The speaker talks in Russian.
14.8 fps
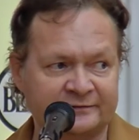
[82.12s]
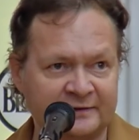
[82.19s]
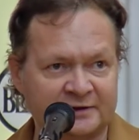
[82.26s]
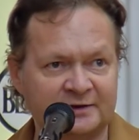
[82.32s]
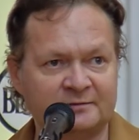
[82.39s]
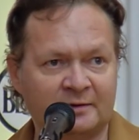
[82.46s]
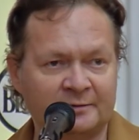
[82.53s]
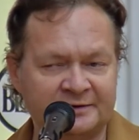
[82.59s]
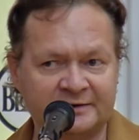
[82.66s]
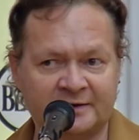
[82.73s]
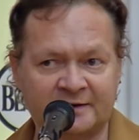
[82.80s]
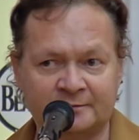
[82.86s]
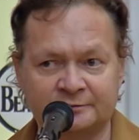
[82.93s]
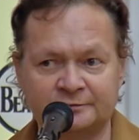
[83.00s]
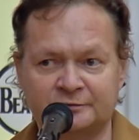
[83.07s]
данный момент
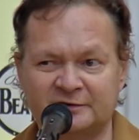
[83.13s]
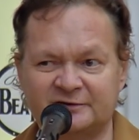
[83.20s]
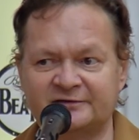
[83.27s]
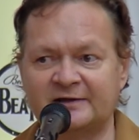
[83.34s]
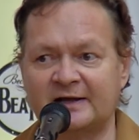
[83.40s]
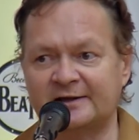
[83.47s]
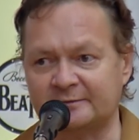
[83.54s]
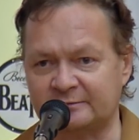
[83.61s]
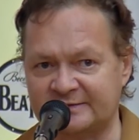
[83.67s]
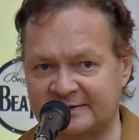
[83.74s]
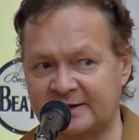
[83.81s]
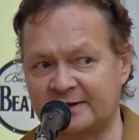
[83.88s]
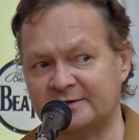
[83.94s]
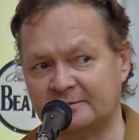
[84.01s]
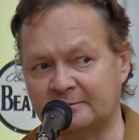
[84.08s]
я работаю над старым
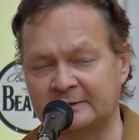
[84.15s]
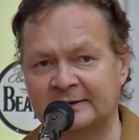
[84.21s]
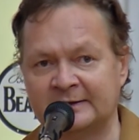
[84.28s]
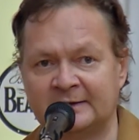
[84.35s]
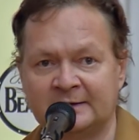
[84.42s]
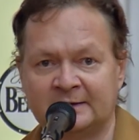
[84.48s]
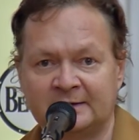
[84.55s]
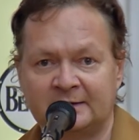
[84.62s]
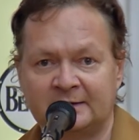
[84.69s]
изданием.